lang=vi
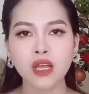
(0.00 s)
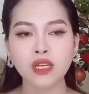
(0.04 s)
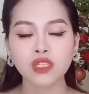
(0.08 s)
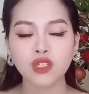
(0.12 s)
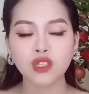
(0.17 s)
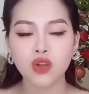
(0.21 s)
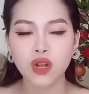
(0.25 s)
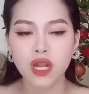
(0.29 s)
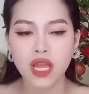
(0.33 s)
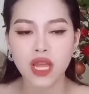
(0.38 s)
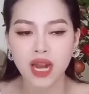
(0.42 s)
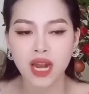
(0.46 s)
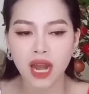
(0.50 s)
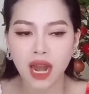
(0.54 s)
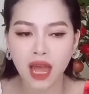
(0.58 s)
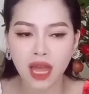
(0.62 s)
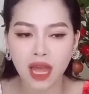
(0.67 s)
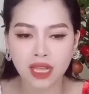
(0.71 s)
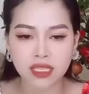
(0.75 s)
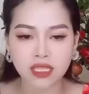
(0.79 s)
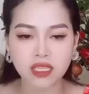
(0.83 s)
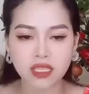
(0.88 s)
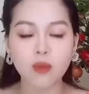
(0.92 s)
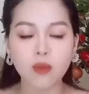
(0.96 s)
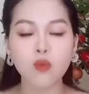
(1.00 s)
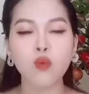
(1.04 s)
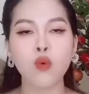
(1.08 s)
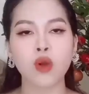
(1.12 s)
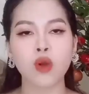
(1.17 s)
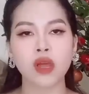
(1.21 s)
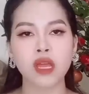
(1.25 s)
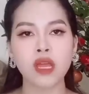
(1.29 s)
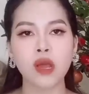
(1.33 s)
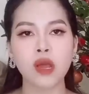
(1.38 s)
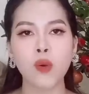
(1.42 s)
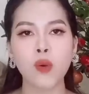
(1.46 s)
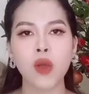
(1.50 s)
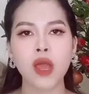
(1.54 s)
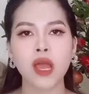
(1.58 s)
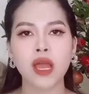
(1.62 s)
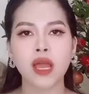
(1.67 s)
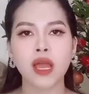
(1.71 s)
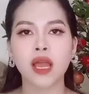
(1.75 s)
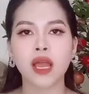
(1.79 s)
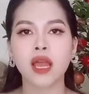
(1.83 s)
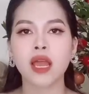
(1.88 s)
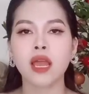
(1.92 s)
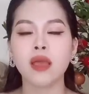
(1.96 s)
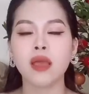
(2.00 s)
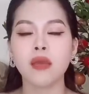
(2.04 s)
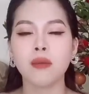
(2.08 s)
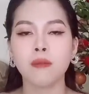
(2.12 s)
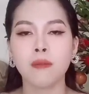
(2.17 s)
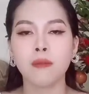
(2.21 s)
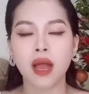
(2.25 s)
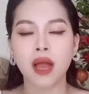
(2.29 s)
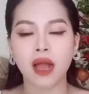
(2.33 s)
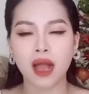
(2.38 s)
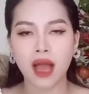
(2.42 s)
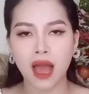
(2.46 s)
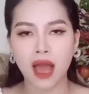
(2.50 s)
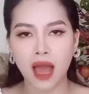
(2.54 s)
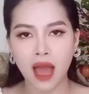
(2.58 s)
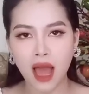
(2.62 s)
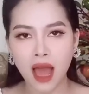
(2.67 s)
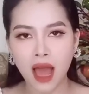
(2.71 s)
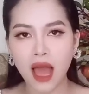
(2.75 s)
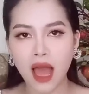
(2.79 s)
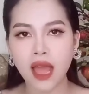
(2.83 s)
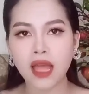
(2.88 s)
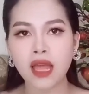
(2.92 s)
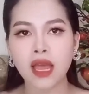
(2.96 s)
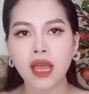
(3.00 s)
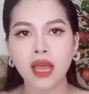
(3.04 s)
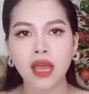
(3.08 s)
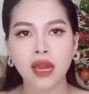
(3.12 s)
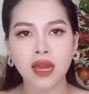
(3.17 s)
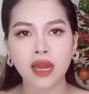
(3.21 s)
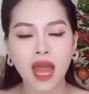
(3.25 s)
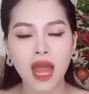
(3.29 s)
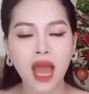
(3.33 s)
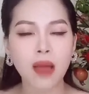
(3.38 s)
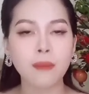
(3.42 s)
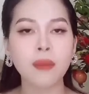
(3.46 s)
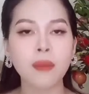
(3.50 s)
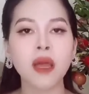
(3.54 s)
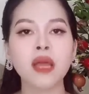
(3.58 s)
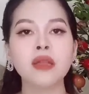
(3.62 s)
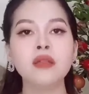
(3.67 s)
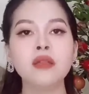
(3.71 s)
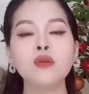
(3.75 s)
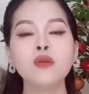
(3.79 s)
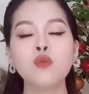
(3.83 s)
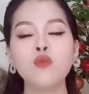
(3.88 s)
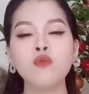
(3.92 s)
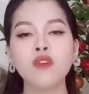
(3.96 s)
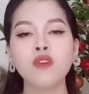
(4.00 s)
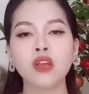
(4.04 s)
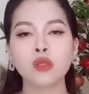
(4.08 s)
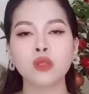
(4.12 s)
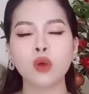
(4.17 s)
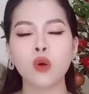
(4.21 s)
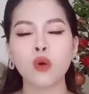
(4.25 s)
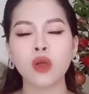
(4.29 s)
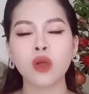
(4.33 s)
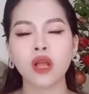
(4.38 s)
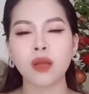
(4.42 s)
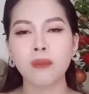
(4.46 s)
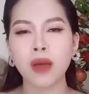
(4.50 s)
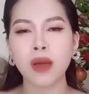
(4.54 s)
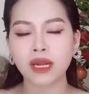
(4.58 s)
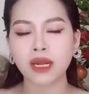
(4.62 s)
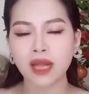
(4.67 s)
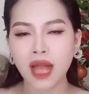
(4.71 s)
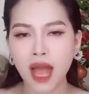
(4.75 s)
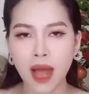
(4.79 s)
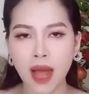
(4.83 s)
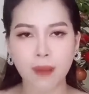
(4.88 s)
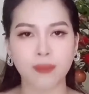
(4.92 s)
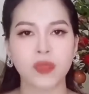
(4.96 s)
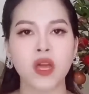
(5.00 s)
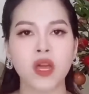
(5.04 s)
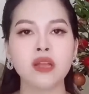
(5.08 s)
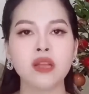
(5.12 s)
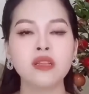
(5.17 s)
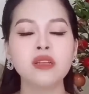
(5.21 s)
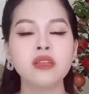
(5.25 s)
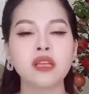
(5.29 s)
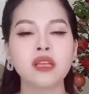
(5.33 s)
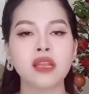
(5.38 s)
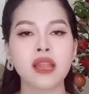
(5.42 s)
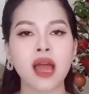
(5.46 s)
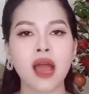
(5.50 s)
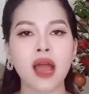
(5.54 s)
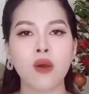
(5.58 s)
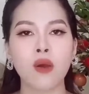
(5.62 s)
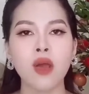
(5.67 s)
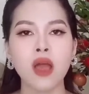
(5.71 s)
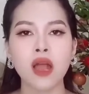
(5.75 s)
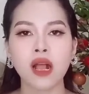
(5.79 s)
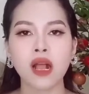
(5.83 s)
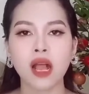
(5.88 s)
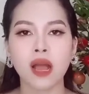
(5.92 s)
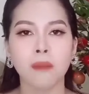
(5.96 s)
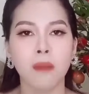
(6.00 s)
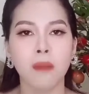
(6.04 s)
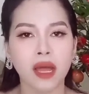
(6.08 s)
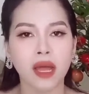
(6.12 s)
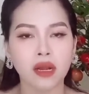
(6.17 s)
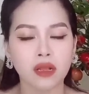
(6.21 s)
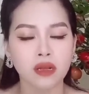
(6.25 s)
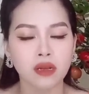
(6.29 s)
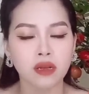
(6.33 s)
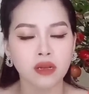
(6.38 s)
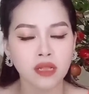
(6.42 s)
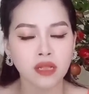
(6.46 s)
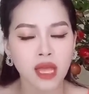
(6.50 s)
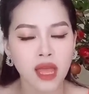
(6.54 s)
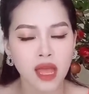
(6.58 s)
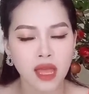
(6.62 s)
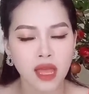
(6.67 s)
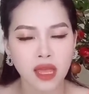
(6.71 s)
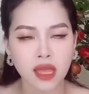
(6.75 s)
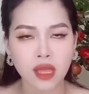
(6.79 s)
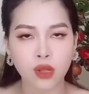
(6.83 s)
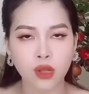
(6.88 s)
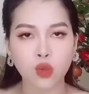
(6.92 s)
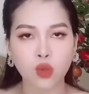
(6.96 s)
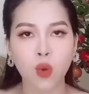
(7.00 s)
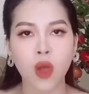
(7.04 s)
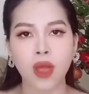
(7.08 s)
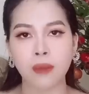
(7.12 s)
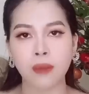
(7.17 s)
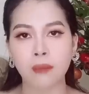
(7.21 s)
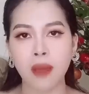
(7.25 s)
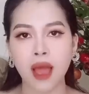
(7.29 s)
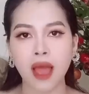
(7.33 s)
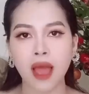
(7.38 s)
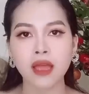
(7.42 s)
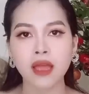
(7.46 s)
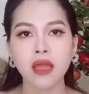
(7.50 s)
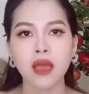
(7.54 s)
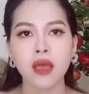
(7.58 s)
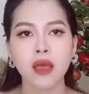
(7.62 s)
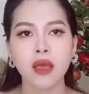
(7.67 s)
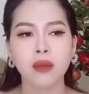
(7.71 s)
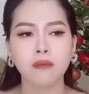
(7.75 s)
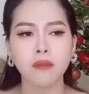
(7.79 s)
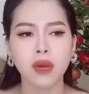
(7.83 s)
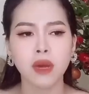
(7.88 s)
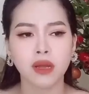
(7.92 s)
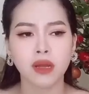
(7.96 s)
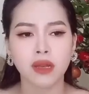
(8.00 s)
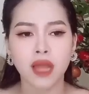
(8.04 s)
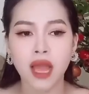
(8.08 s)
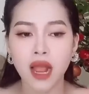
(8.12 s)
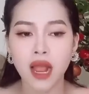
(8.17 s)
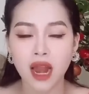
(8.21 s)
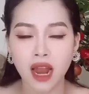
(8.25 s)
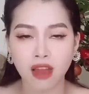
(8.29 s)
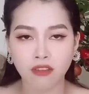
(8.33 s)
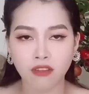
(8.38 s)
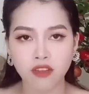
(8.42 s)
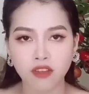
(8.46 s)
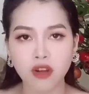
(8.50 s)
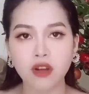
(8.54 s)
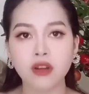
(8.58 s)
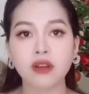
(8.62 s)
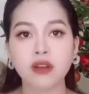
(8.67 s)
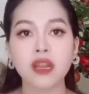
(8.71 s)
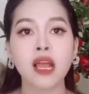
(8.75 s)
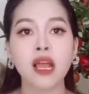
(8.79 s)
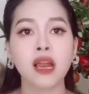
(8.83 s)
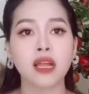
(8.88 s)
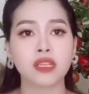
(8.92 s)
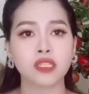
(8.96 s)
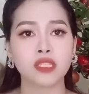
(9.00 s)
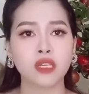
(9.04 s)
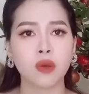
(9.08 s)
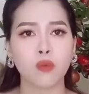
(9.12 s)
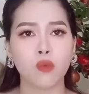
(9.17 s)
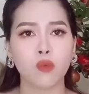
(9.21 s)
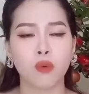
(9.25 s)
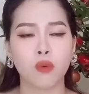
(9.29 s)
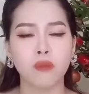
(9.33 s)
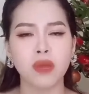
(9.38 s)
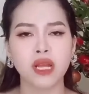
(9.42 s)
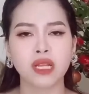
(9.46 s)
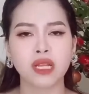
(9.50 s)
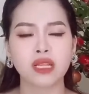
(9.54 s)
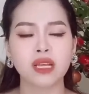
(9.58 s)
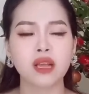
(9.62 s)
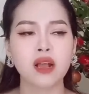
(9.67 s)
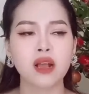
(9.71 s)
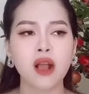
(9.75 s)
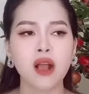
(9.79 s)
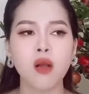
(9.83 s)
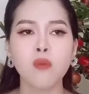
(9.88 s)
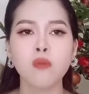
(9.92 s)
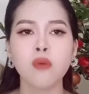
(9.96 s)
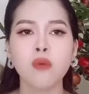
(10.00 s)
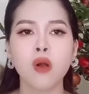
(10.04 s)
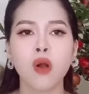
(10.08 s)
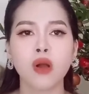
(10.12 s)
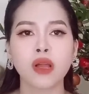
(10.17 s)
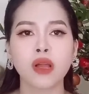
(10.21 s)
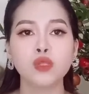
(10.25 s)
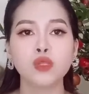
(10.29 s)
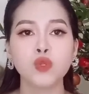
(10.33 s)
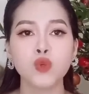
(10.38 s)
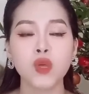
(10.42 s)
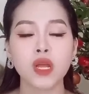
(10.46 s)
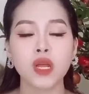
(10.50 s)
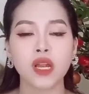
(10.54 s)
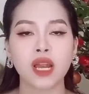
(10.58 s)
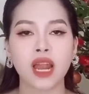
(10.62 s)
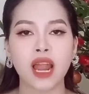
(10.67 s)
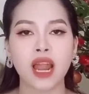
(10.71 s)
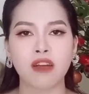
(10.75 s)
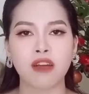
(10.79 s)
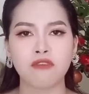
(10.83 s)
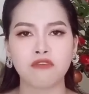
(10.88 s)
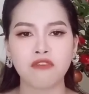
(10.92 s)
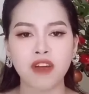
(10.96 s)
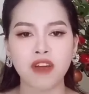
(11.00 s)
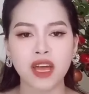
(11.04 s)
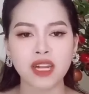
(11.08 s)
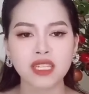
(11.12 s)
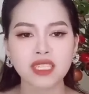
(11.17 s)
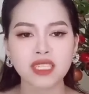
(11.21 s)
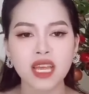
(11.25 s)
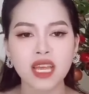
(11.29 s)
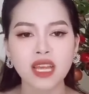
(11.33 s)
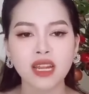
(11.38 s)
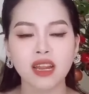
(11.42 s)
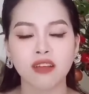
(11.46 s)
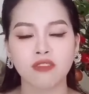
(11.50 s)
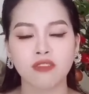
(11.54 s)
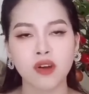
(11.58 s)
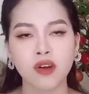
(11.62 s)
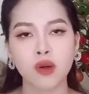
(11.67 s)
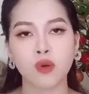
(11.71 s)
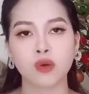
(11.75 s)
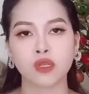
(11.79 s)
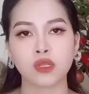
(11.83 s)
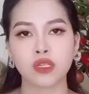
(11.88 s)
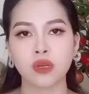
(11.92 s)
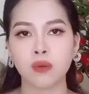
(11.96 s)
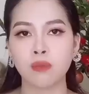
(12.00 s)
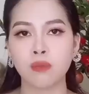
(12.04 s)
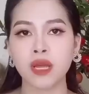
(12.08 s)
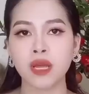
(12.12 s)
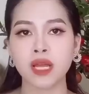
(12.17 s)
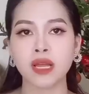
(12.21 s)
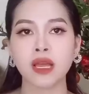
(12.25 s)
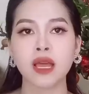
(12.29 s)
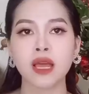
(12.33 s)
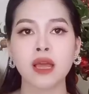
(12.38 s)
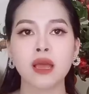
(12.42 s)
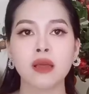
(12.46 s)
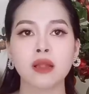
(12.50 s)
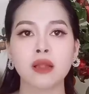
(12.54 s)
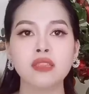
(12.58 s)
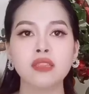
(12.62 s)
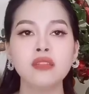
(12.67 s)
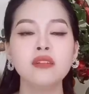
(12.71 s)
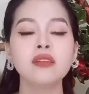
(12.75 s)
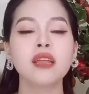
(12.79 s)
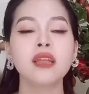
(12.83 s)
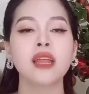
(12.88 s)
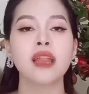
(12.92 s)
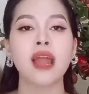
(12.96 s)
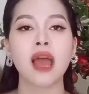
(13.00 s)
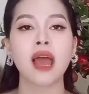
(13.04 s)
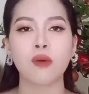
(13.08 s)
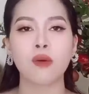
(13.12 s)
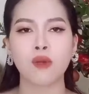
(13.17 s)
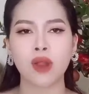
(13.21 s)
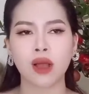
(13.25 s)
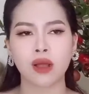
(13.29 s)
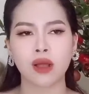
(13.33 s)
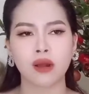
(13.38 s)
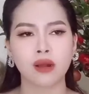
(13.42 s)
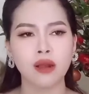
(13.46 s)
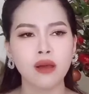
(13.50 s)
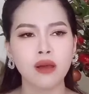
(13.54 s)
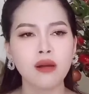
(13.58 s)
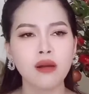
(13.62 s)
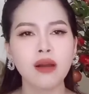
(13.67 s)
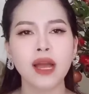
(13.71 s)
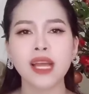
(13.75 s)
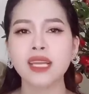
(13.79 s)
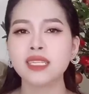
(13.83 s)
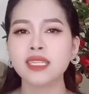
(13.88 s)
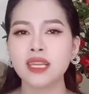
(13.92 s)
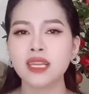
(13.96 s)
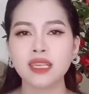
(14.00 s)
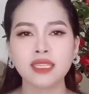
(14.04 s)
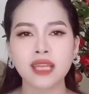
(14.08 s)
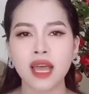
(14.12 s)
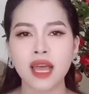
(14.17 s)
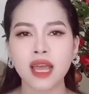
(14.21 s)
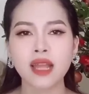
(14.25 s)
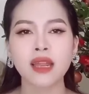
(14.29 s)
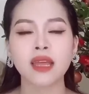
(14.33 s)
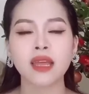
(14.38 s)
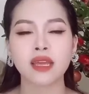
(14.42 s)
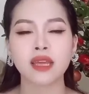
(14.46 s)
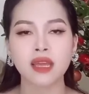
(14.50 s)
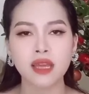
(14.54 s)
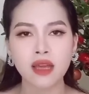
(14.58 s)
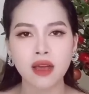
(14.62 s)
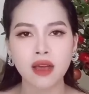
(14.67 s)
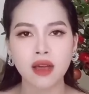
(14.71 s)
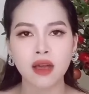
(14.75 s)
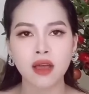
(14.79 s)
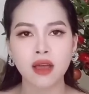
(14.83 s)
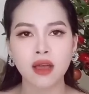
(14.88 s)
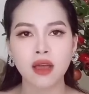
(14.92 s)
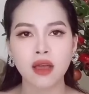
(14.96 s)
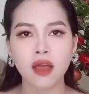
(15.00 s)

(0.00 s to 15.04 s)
Cho nên là trong cuộc yêu khi mà cả hai nam hay nữ cũng vậy thôi các bạn cảm thấy như thế nào các bạn cứ thể hiện thoải mái bởi đây là vợ đây là chồng của mình thì không có cái chuyện là phán xét là vợ của chồng mình như thế nào lẳng lơ hay dễ dãi này kia